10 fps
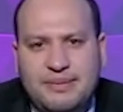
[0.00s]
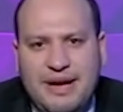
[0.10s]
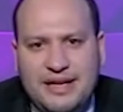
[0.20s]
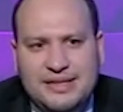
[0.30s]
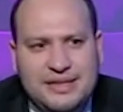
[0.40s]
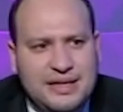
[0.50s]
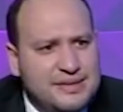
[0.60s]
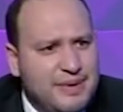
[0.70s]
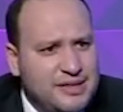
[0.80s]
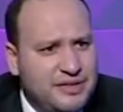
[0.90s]
بعد اذنك
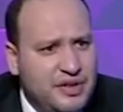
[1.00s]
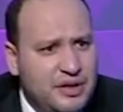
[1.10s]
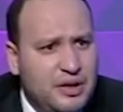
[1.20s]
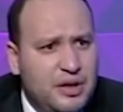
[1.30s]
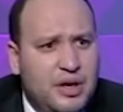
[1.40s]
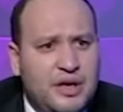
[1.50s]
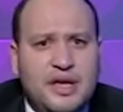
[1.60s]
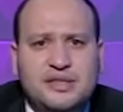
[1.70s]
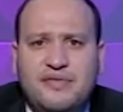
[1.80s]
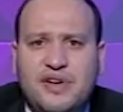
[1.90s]
اسمها صفا اه
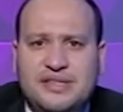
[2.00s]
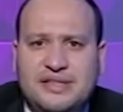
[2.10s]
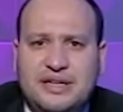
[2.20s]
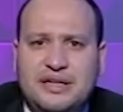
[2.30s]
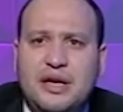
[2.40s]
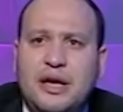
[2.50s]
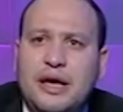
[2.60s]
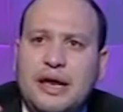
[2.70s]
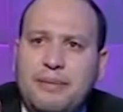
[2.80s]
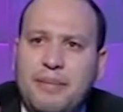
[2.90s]
يا صفا استني
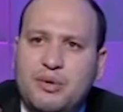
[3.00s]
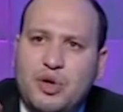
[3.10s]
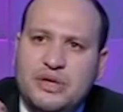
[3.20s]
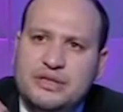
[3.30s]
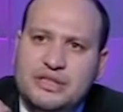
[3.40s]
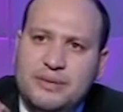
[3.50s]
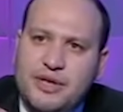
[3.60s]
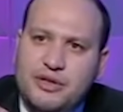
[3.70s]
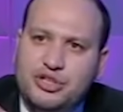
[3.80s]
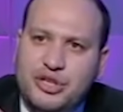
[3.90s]
لما أيوه. وصلتي
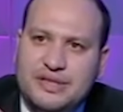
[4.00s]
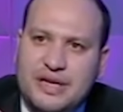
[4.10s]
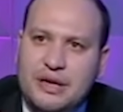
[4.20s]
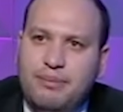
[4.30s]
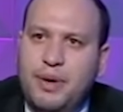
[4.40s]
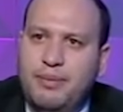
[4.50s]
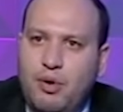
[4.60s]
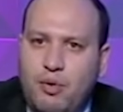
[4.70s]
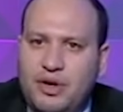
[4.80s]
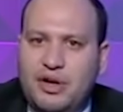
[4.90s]
18 سنه بابا
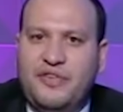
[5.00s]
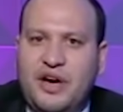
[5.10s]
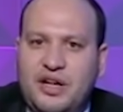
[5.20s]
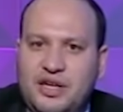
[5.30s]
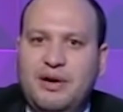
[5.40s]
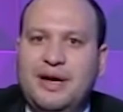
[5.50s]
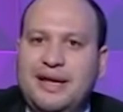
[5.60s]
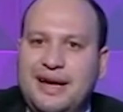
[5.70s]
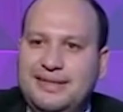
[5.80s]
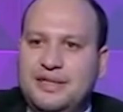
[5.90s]
هو اللي رفع قضيه وقال
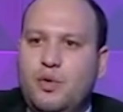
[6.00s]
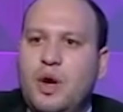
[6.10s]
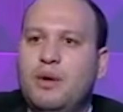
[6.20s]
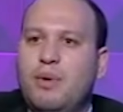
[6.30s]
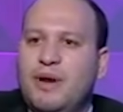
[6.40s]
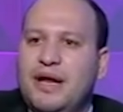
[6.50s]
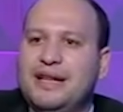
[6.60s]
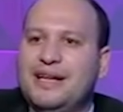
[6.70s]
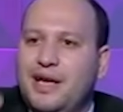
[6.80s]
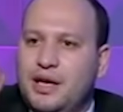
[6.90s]
انا عايزك ولا ماما اللي
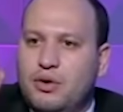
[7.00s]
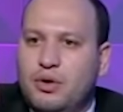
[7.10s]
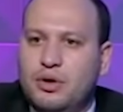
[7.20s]
لا انا رحت